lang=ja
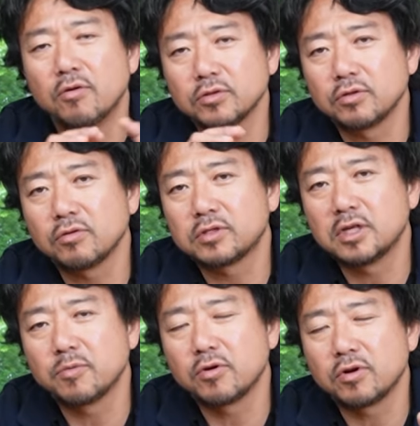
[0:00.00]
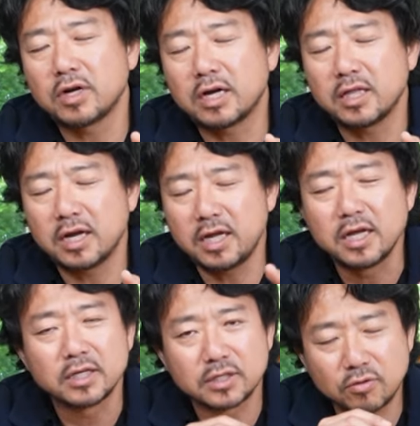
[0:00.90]
オーソドックスなものの間
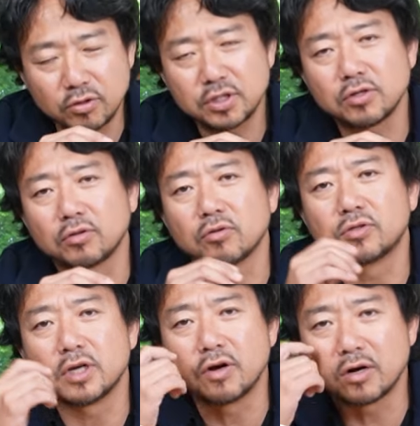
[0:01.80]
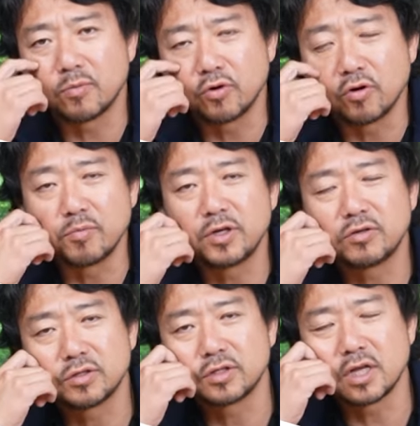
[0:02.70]
に少しちょっと癖のあるものを
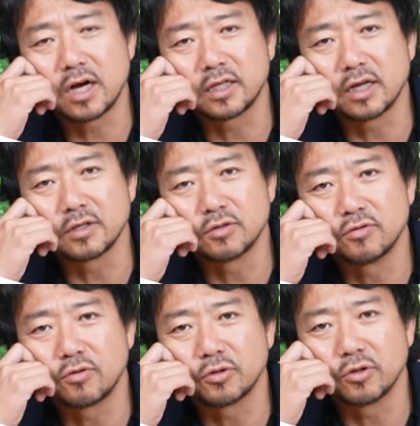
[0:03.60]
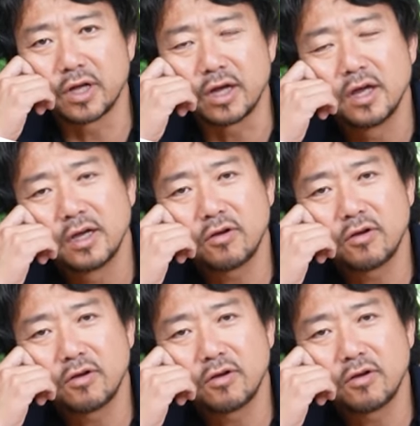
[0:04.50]
ミックスしてあげたりすることで、